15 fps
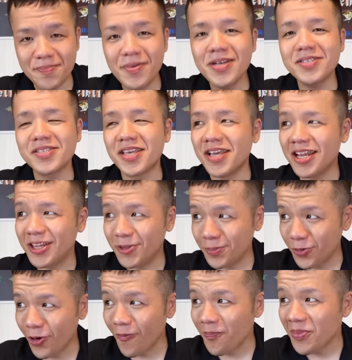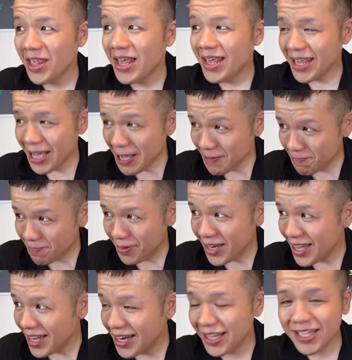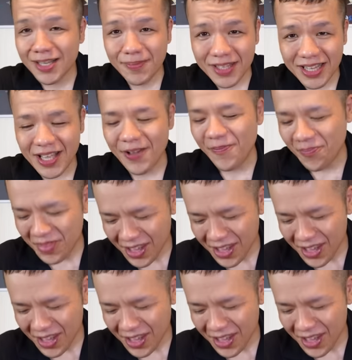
ますけれどもやっぱり改めて